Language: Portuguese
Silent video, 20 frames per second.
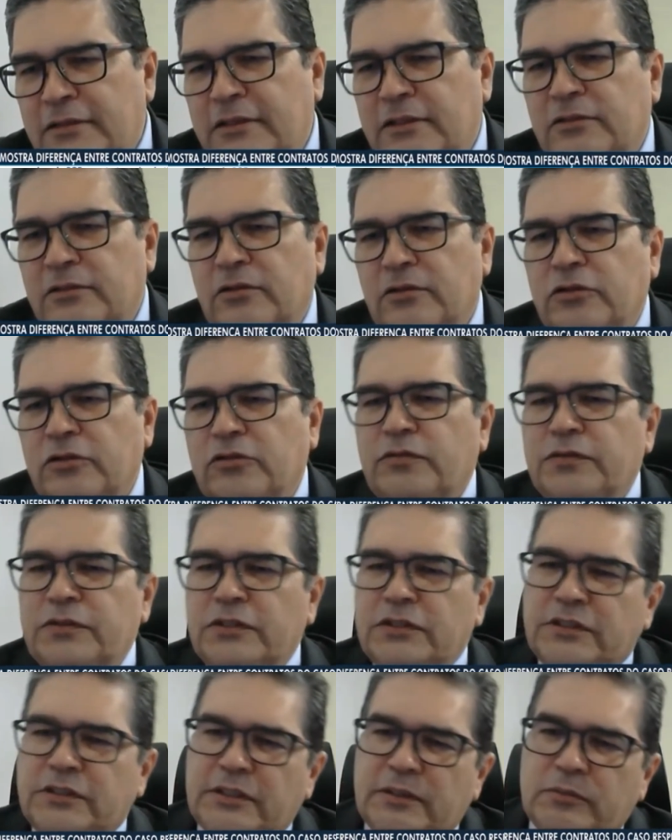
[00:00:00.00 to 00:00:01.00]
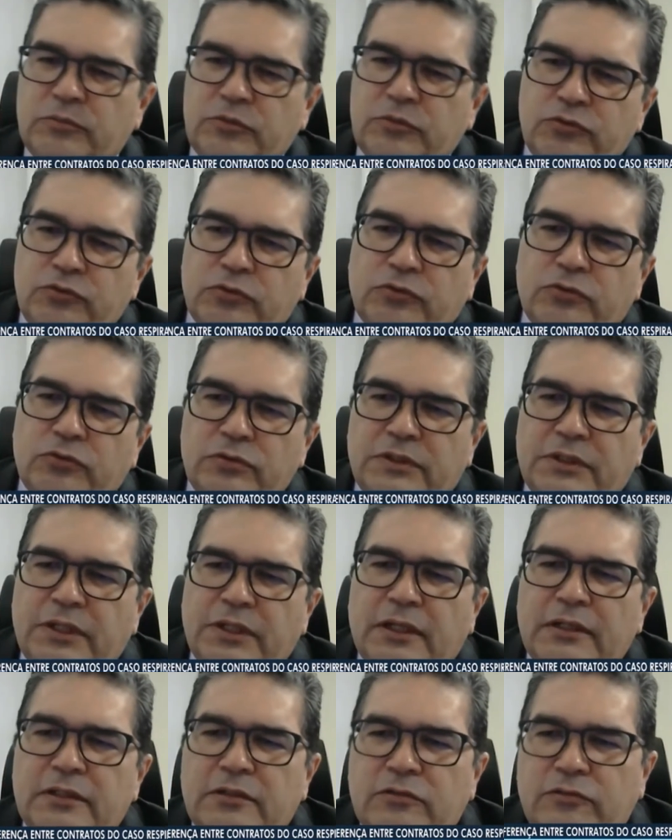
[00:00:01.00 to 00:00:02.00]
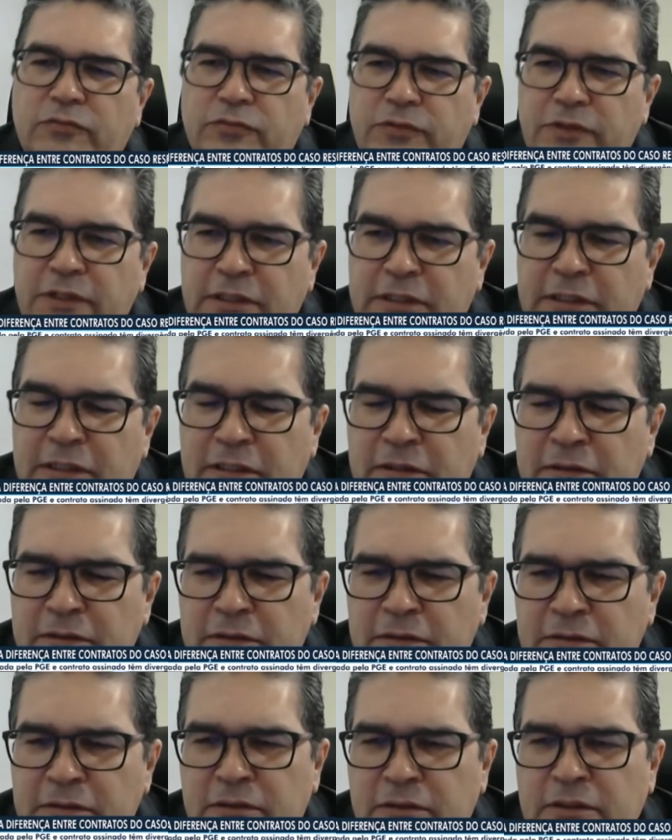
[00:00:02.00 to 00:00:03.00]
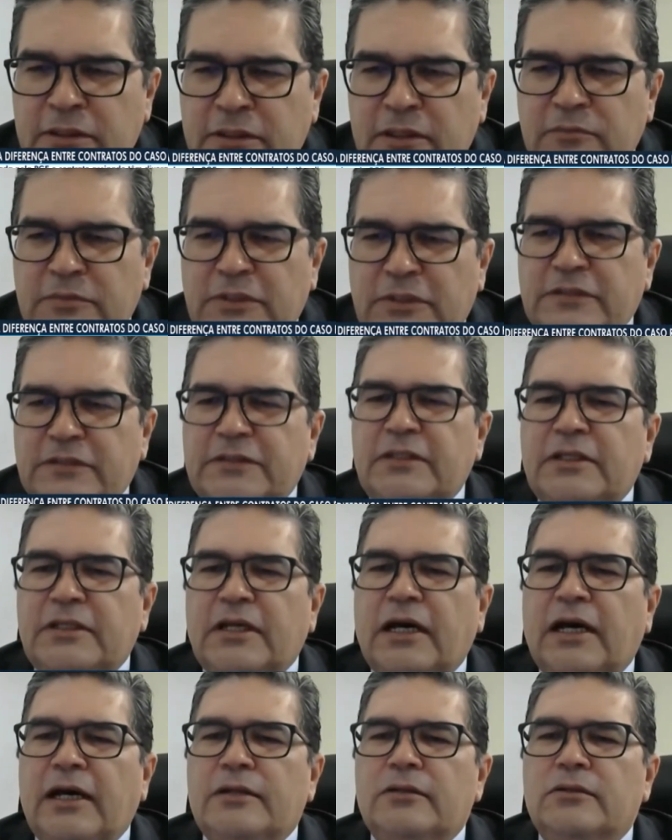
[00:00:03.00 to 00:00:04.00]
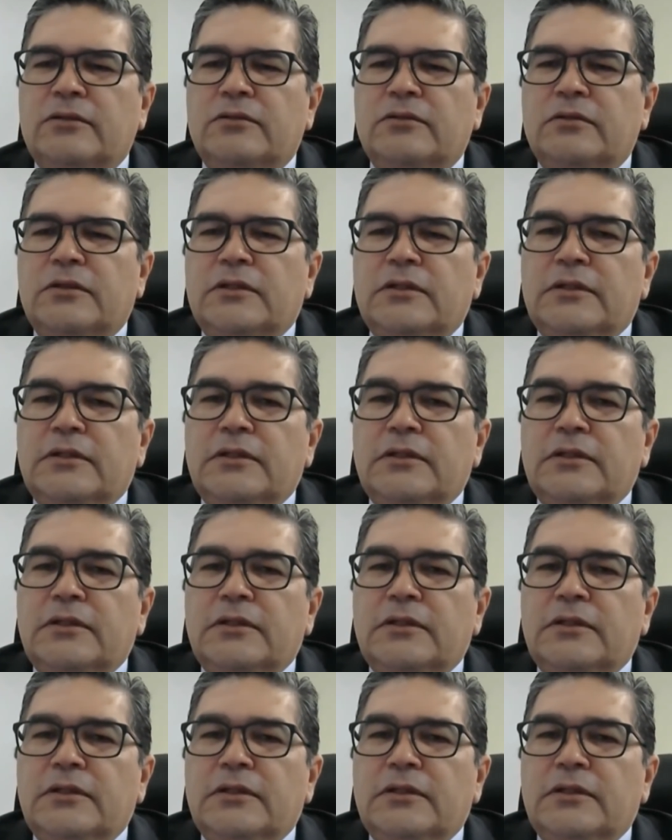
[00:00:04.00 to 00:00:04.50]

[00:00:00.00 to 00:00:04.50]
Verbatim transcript: do Estado, Paulo Moreno, deu a primeira entrevista ao BATV.